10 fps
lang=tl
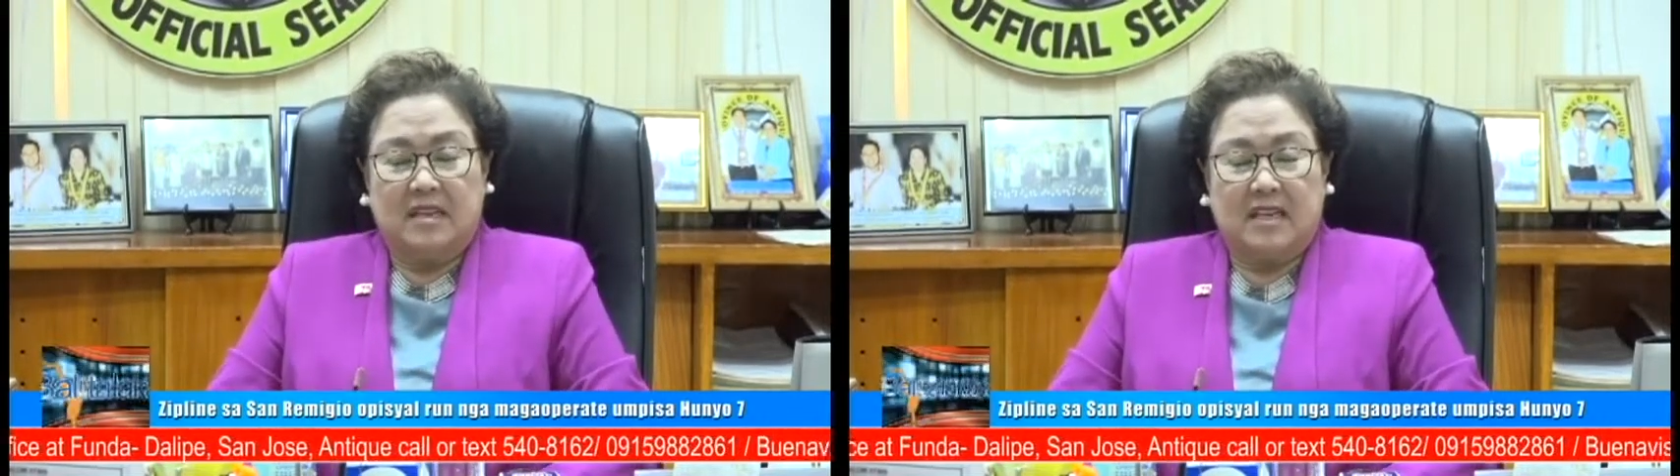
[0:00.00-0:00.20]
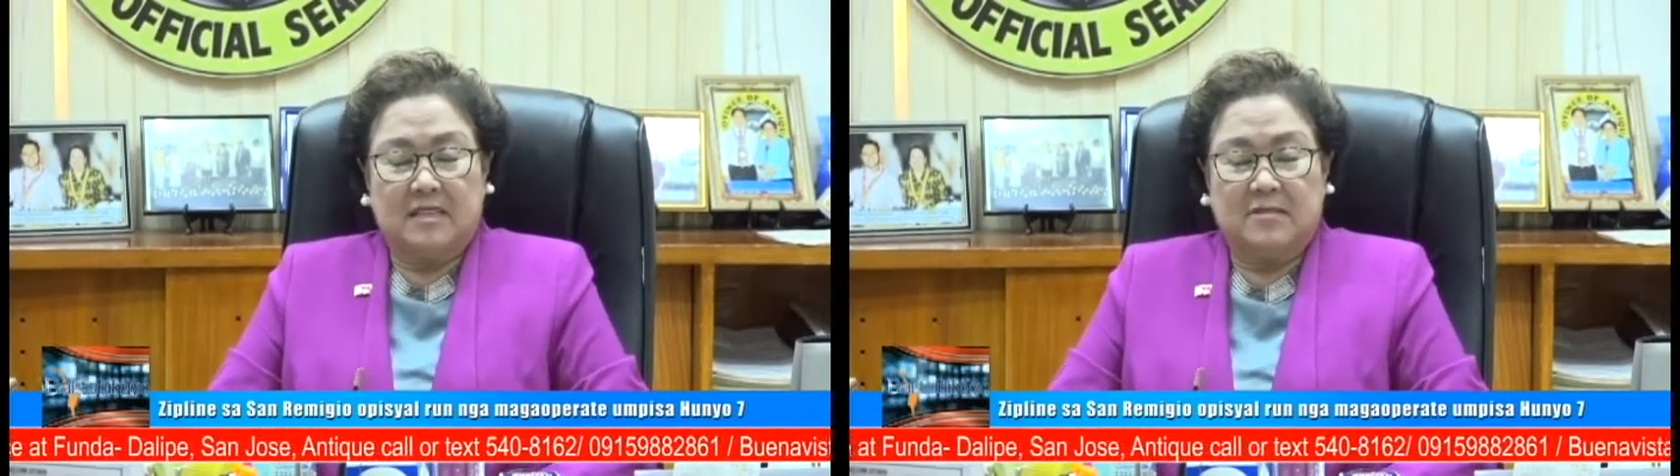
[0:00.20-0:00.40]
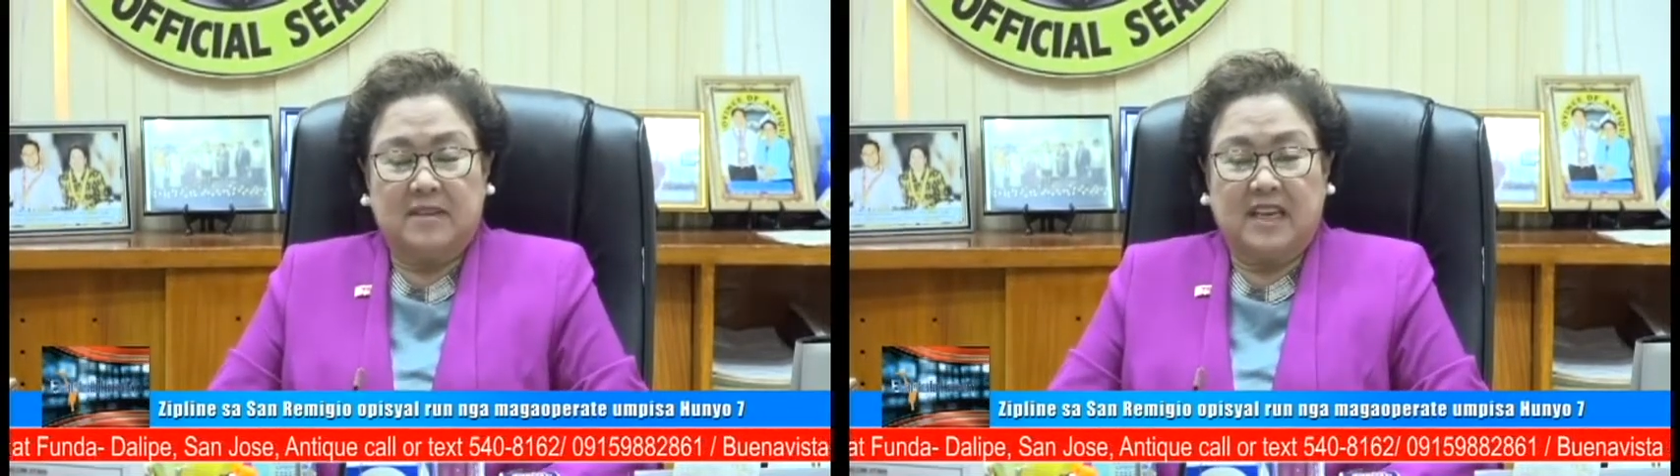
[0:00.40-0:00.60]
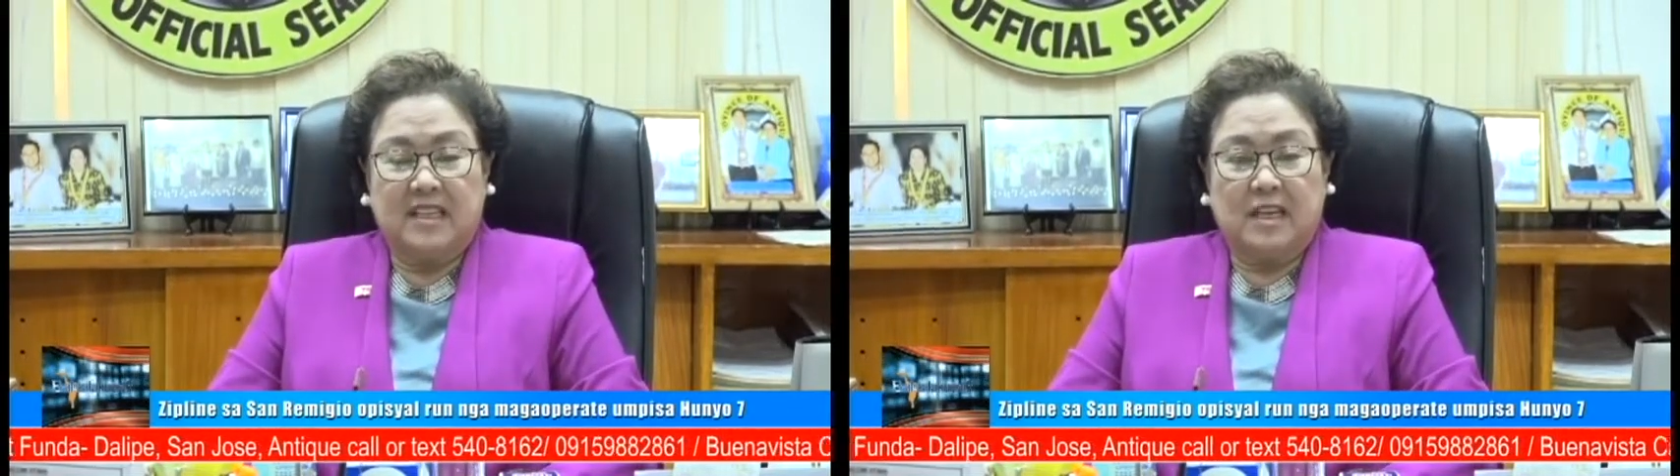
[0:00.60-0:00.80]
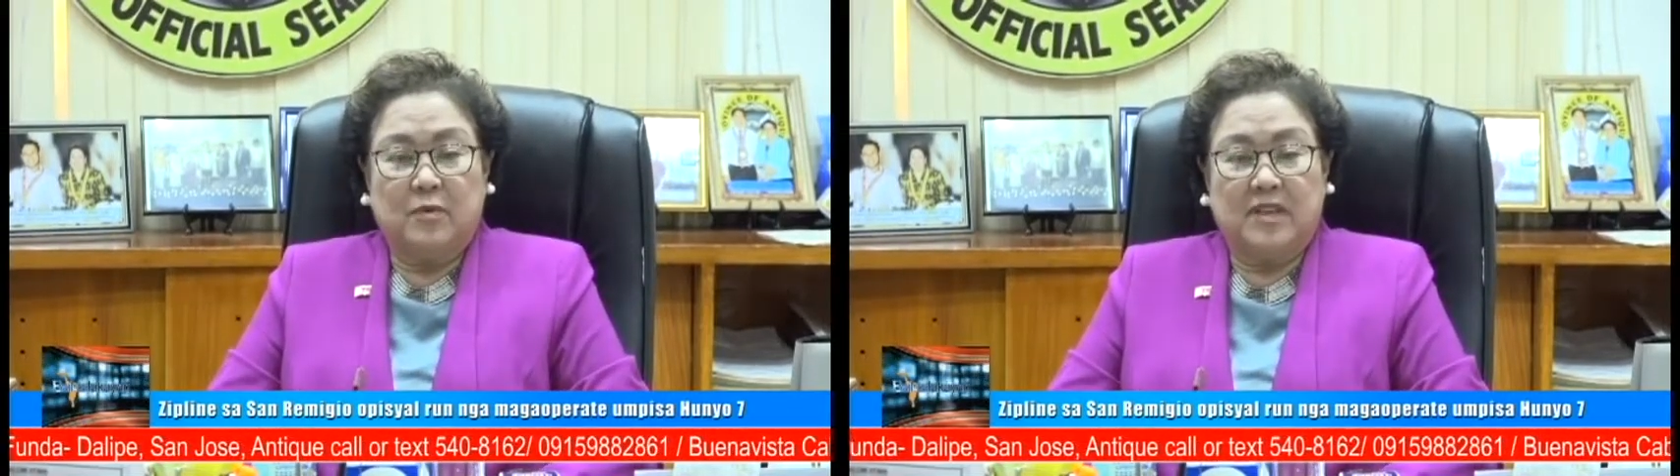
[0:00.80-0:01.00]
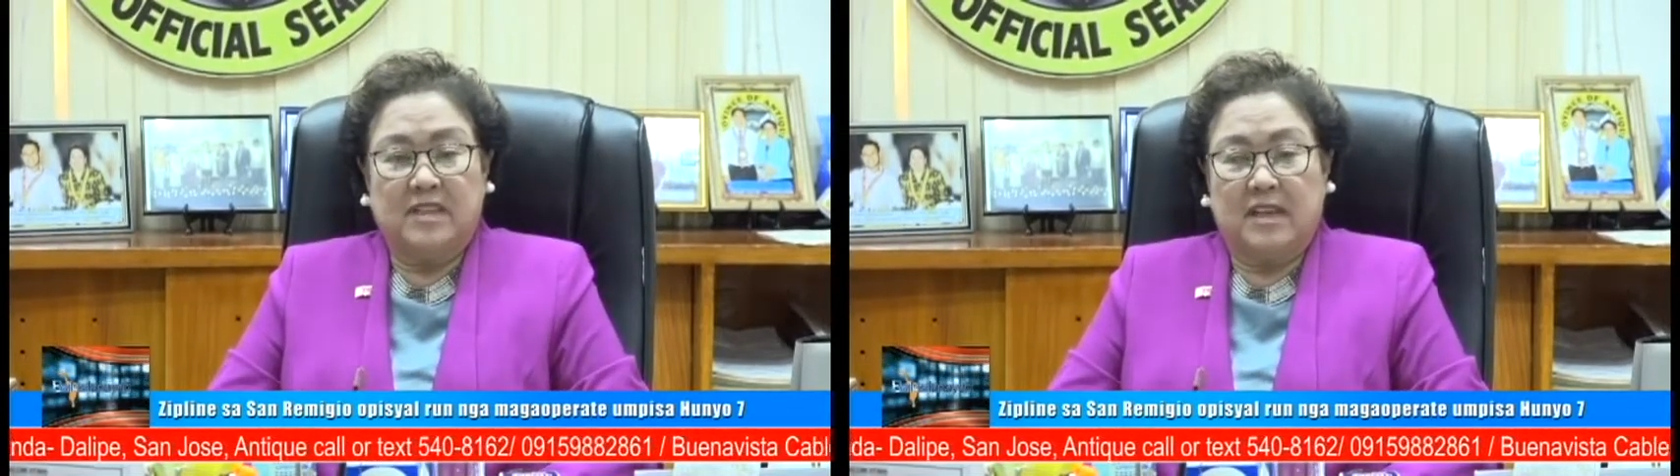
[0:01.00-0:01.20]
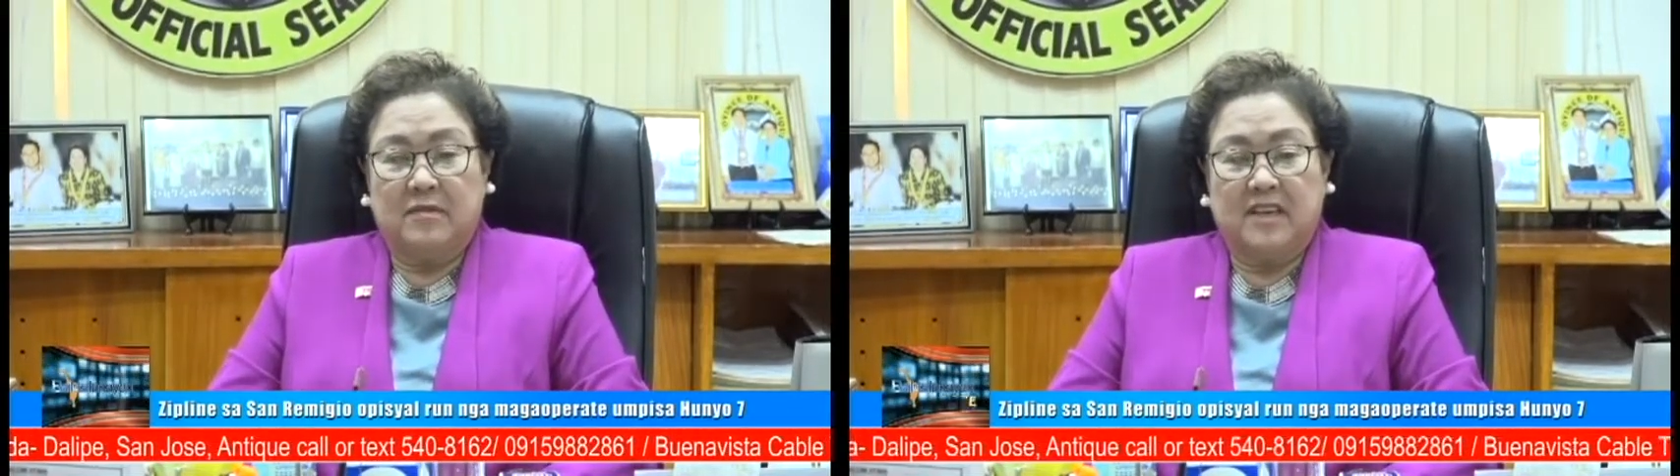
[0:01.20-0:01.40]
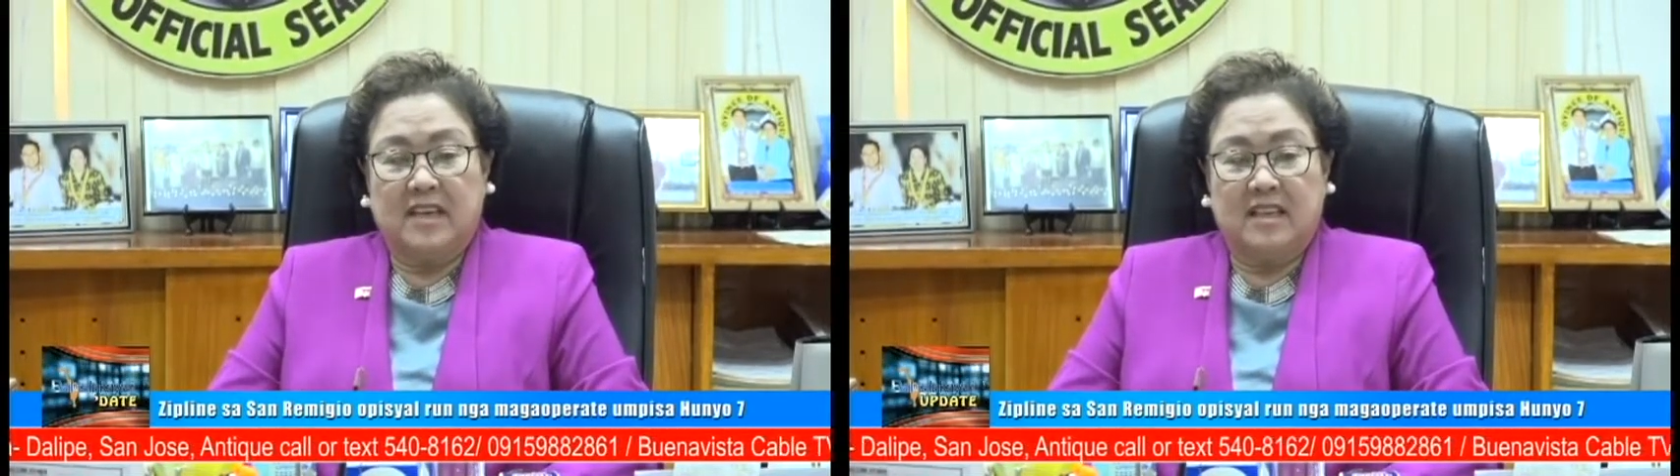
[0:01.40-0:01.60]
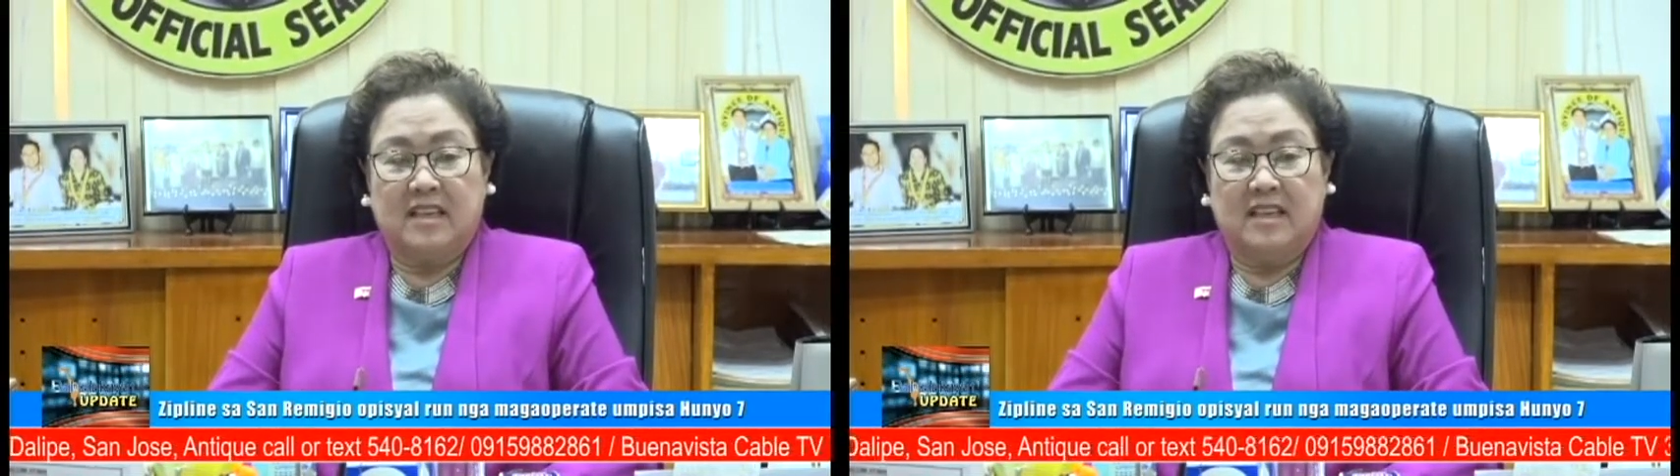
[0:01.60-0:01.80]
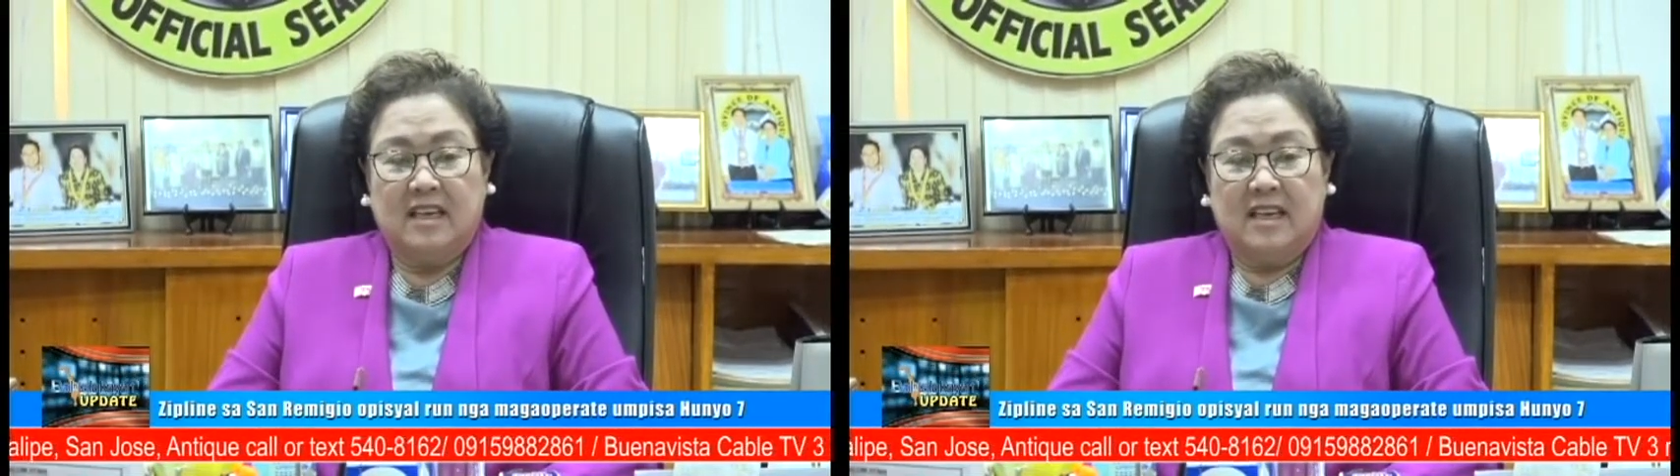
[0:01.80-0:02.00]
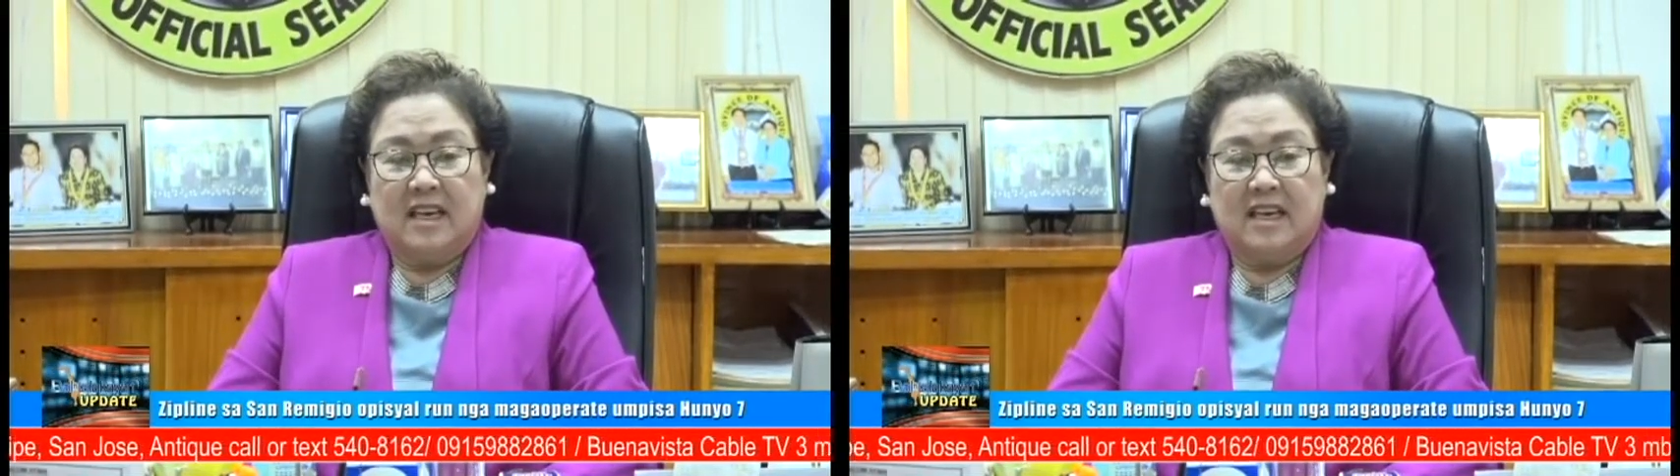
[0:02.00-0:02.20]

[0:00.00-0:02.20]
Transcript: last Friday with a very